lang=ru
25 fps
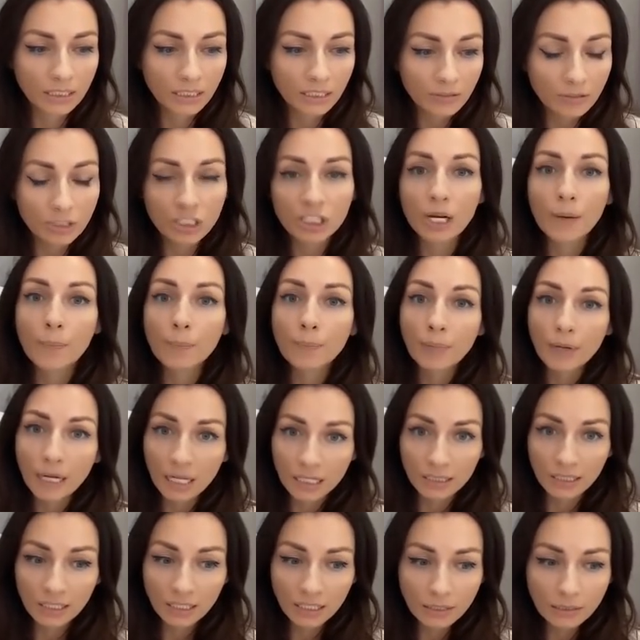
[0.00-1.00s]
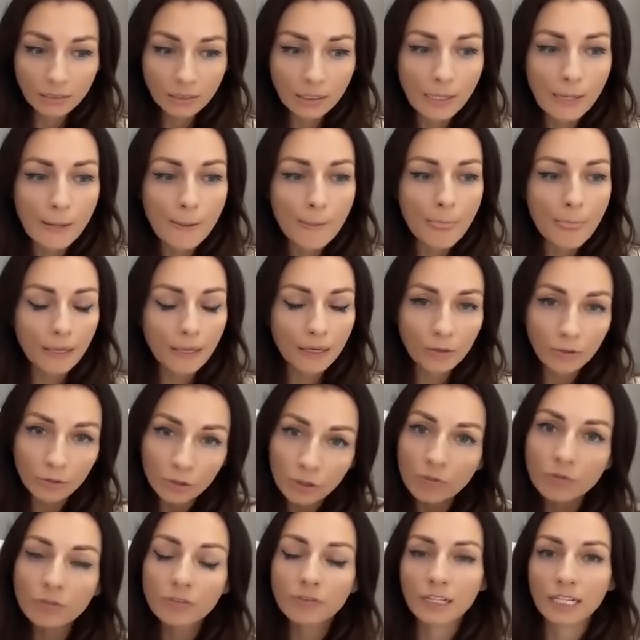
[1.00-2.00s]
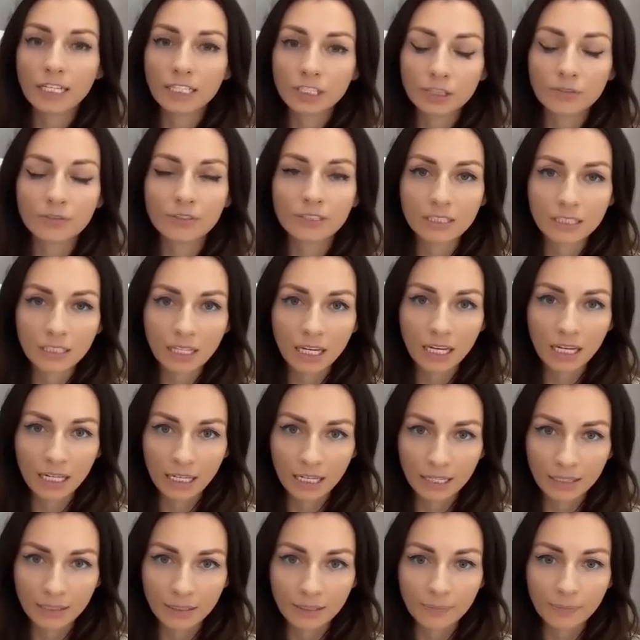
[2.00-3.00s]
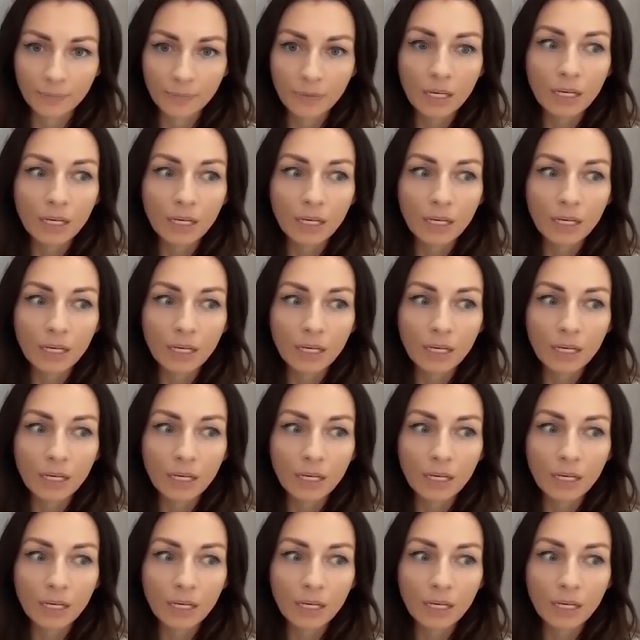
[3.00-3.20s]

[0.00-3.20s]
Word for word: девочка падает, и у нее выворачивается колено.